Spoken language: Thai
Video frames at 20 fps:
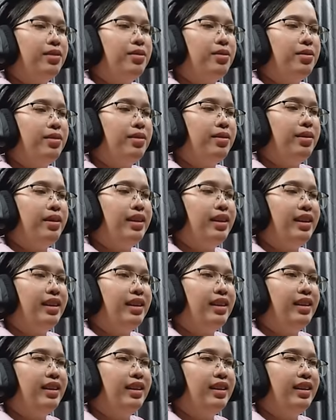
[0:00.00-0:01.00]
โอ้ย
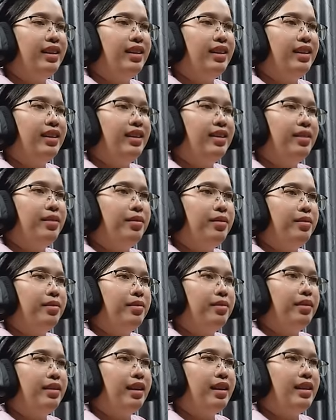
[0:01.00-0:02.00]

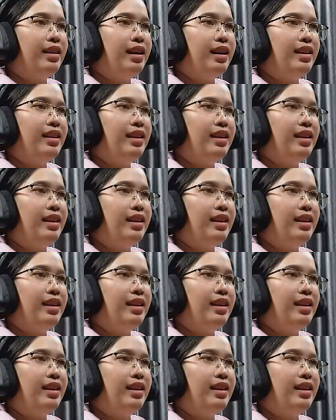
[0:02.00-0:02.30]
ไหน